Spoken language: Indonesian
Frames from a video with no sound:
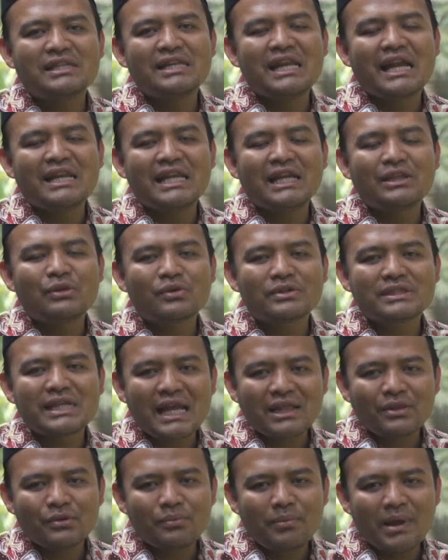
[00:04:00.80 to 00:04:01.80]
sendirian dihitung
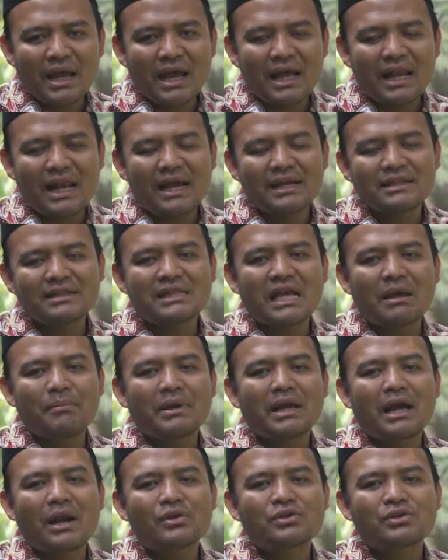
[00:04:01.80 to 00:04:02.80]
satu pahala,
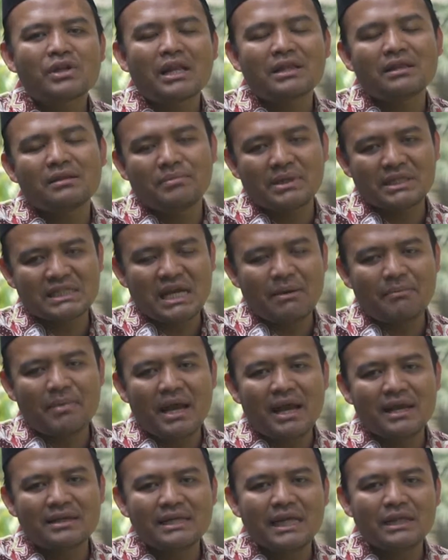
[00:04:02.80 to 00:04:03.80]
tetapi kalau sholat
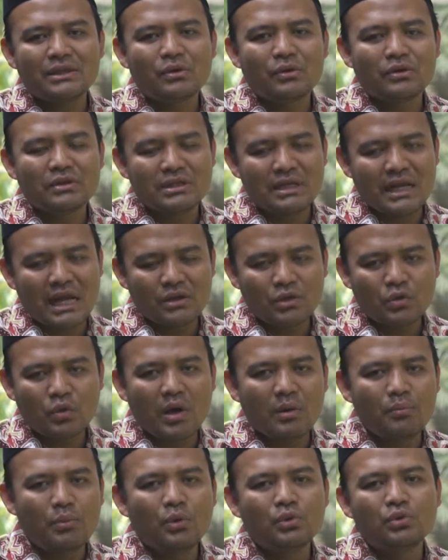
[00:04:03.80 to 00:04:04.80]
berjamaah dihitung dengan
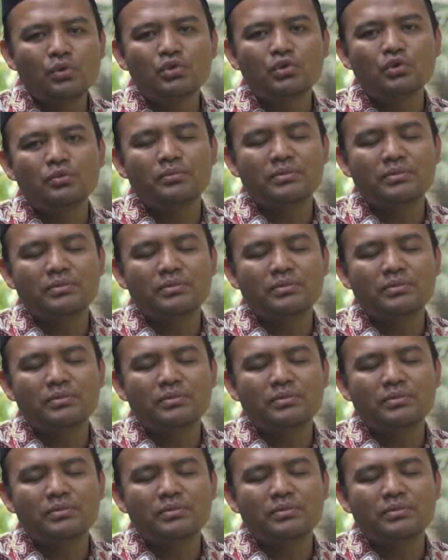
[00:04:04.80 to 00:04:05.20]
27